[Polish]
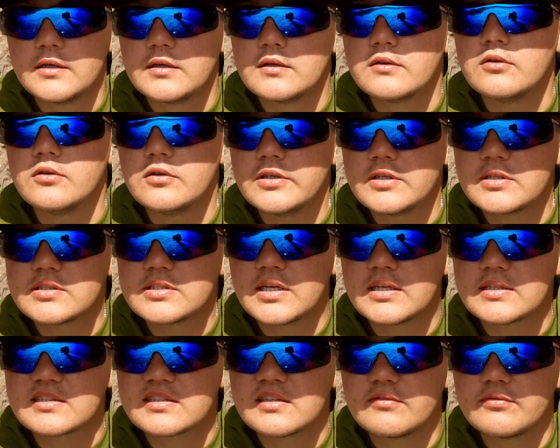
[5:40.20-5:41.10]
no jest
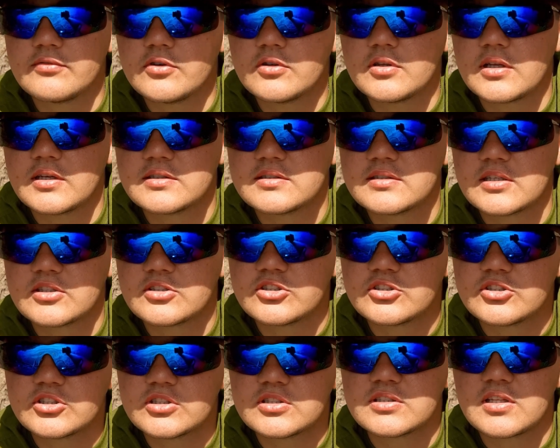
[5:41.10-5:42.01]
jasna woda,
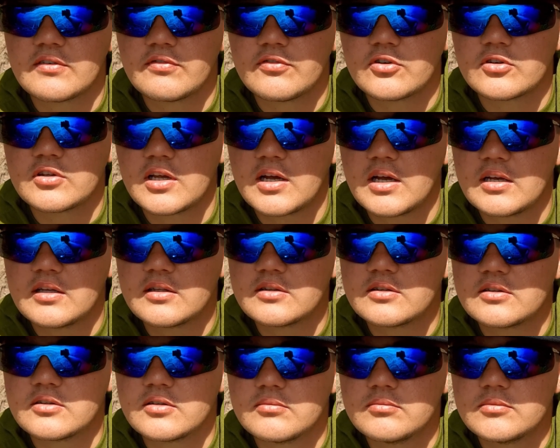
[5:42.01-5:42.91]
znaczy czysta woda,
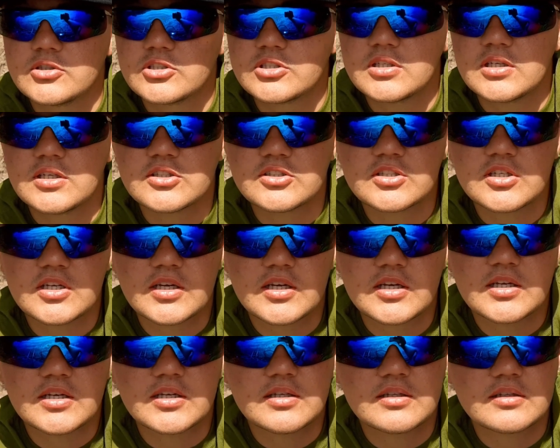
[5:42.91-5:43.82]
to myślę,
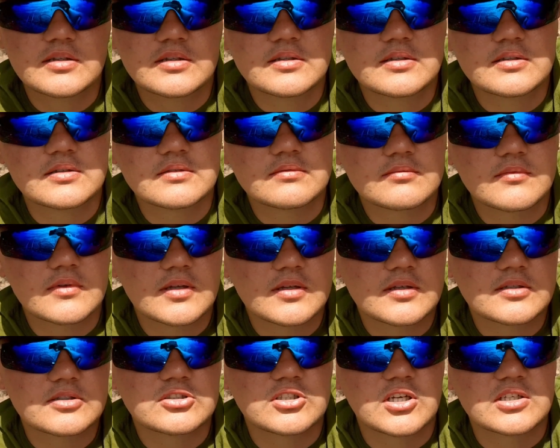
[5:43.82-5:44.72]
że
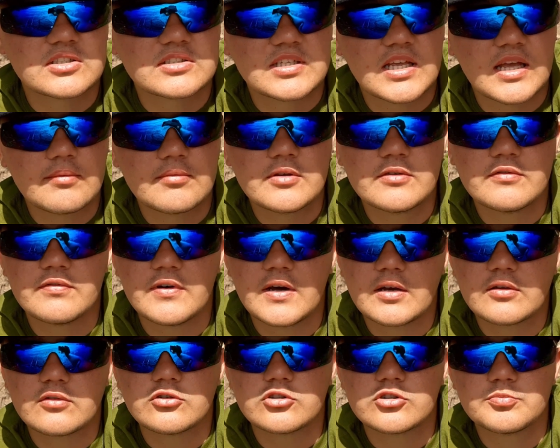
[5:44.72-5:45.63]
czasami
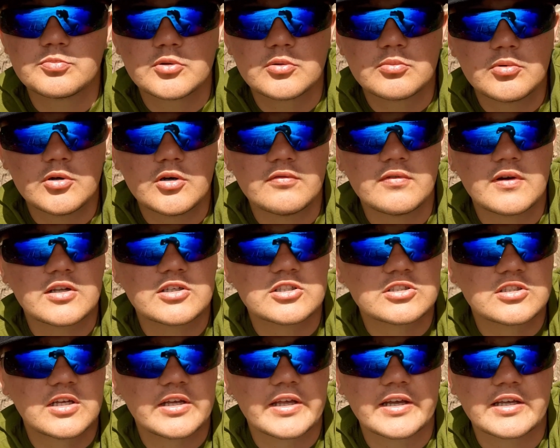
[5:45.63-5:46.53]
warto
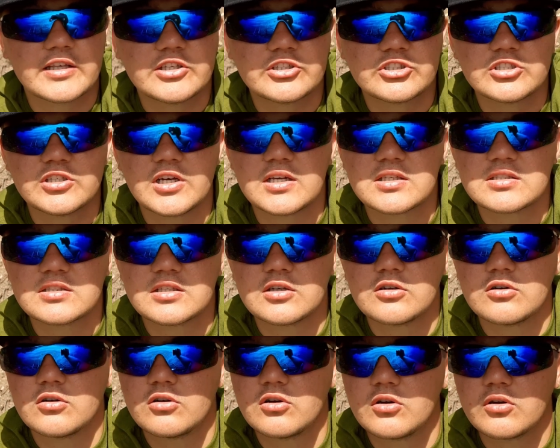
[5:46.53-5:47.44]
spróbować na jakieś jasne
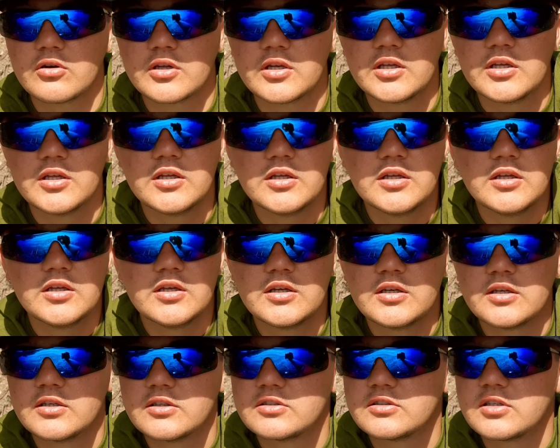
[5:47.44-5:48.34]
kolory,
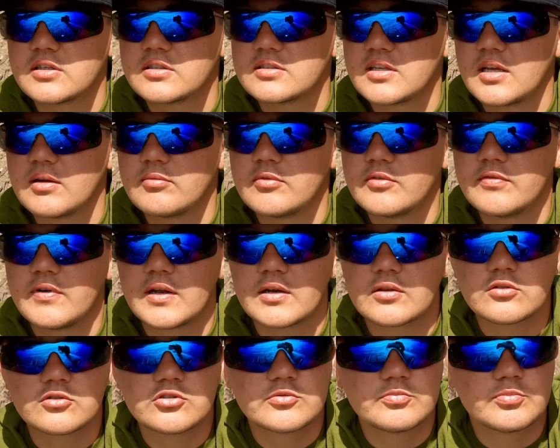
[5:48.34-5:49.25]
czasami
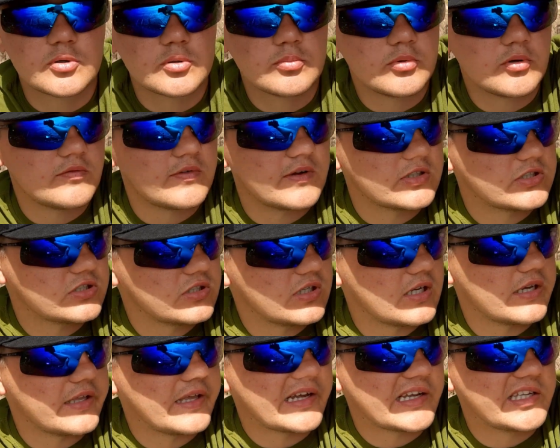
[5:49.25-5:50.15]
warto spróbować
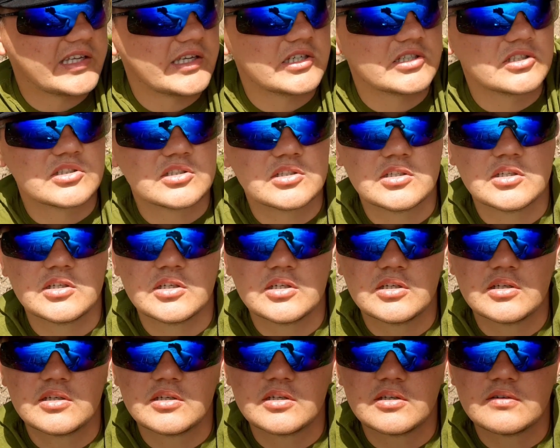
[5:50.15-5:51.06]
na jakieś yy,
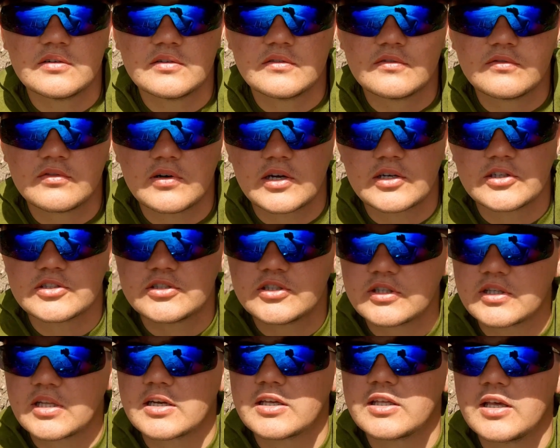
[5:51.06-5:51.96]

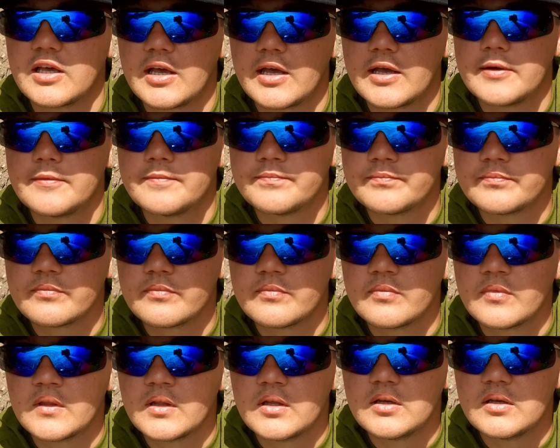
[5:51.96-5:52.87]
właśnie takie
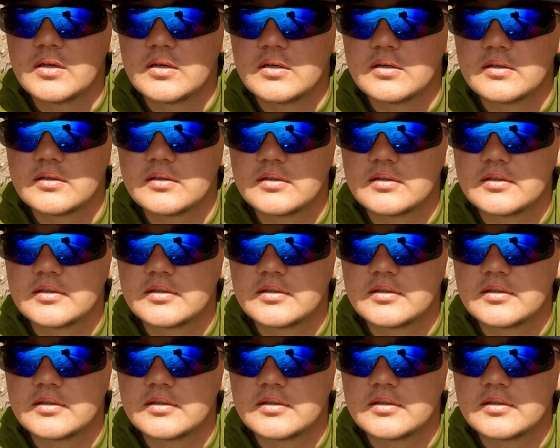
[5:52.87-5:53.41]
yy,